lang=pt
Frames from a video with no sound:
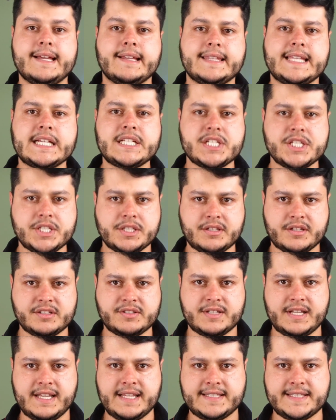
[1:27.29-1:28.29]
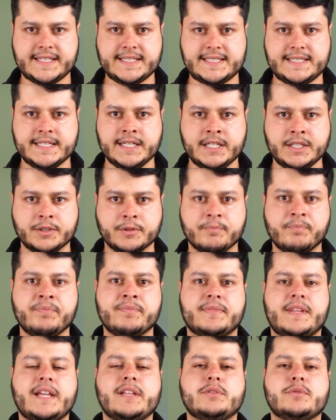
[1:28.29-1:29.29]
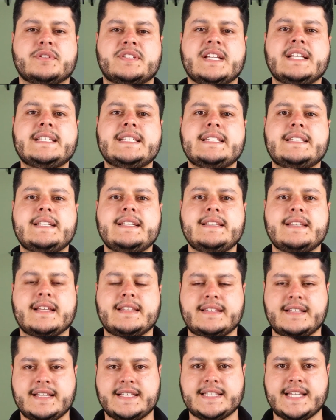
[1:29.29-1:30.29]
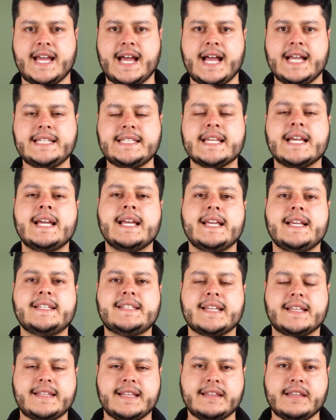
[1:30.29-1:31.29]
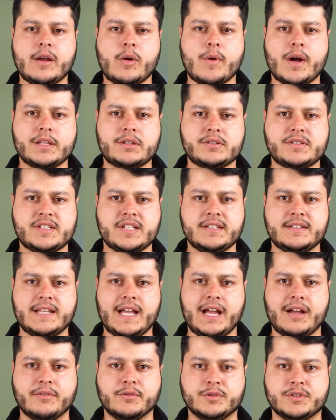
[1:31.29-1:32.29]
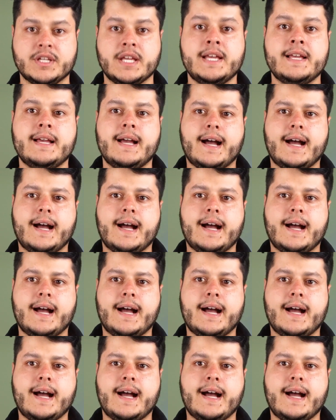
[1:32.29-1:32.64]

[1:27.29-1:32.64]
E a taxa de transferência esse ano está em R$ 233,74.